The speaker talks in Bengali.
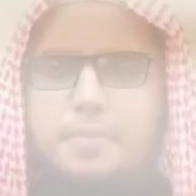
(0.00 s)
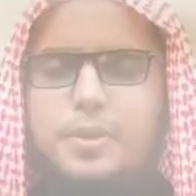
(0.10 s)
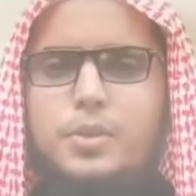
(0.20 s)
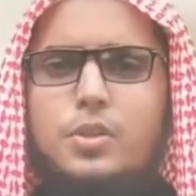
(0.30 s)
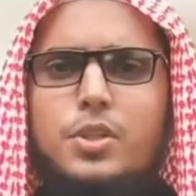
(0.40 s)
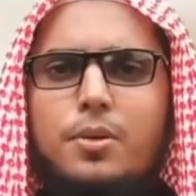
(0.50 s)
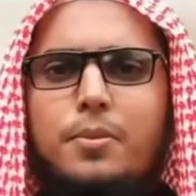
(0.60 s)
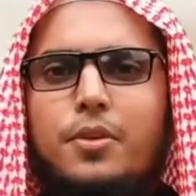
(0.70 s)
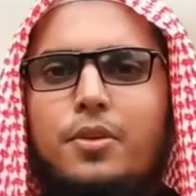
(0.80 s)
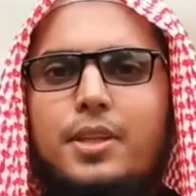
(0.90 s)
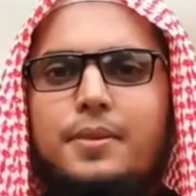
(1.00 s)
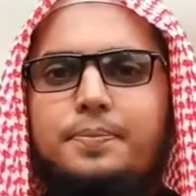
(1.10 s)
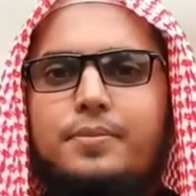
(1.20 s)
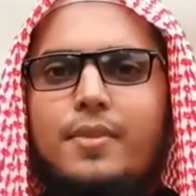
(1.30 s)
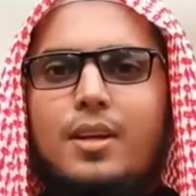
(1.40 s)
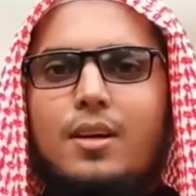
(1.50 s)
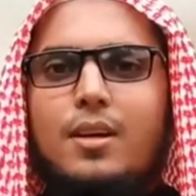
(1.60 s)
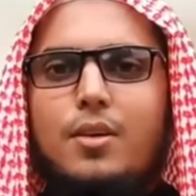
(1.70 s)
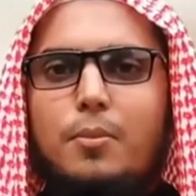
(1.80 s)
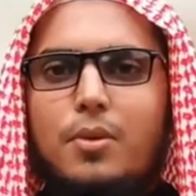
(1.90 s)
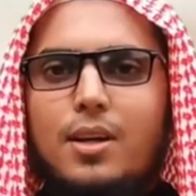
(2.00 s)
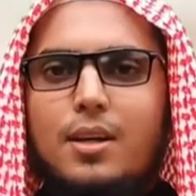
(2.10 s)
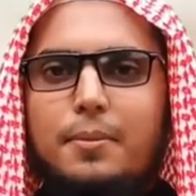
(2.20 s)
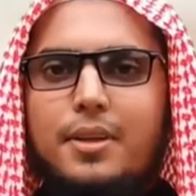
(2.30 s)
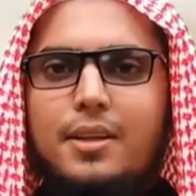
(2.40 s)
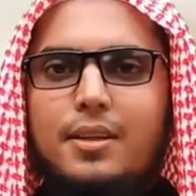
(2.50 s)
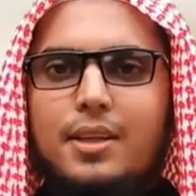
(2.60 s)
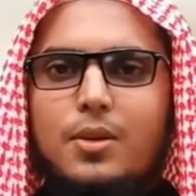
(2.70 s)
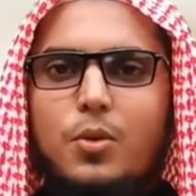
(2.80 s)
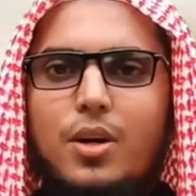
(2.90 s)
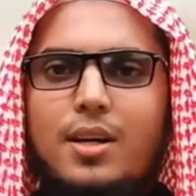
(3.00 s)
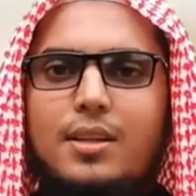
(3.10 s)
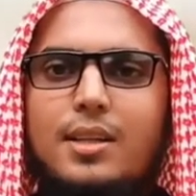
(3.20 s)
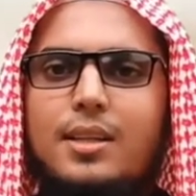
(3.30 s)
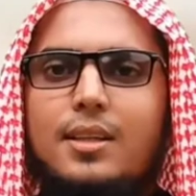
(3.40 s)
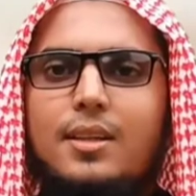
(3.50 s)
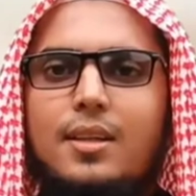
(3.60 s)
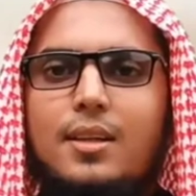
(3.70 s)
প্রিয় দর্শক মণ্ডলী আল্লাহ রব্বুল আলমিন এই কোরআনকে